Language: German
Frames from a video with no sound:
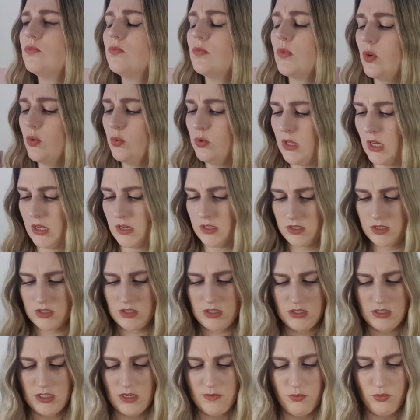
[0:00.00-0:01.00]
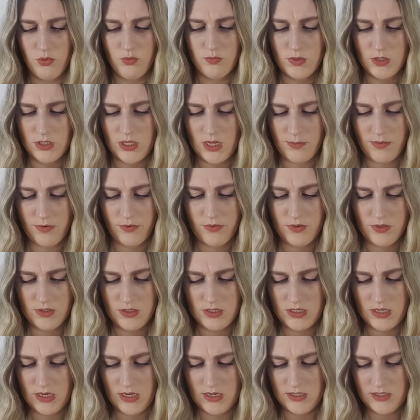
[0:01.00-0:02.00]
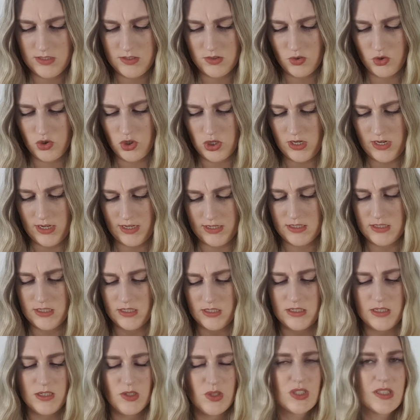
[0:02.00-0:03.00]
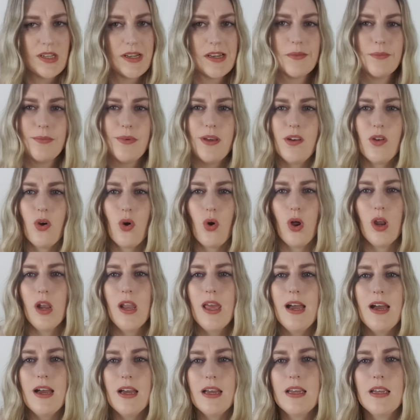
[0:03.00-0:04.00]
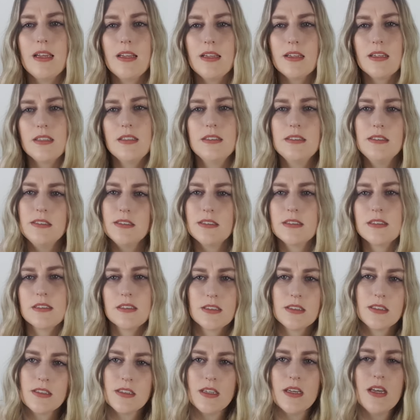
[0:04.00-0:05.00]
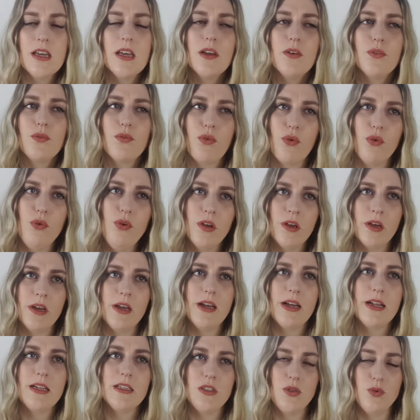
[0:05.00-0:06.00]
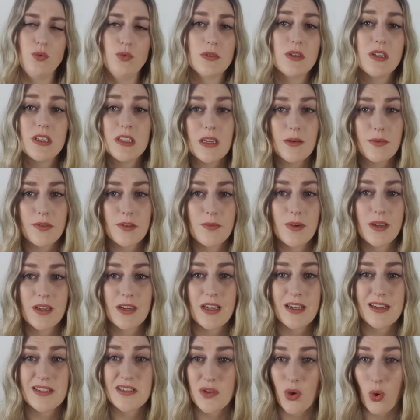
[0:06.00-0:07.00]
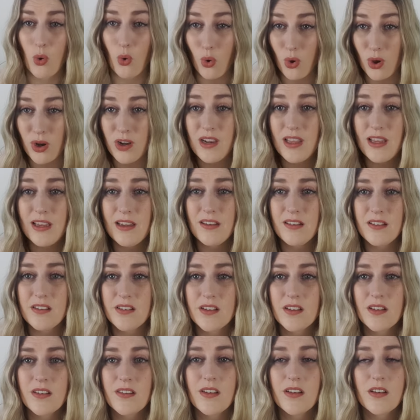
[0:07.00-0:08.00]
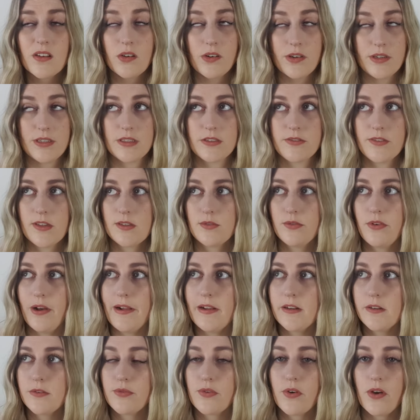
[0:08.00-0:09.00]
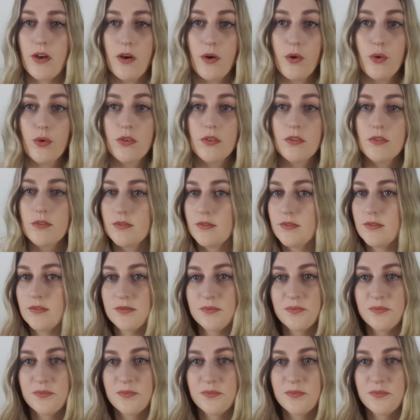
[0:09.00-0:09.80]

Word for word: Oh ja, das riecht sehr blumig, aber finde ich gar nicht so schlecht. Ich nutze halt immer einen Roller eigentlich. Früher, als Jugendliche, habe ich immer gedacht, Roller? Gott, das war's für alte Frauen.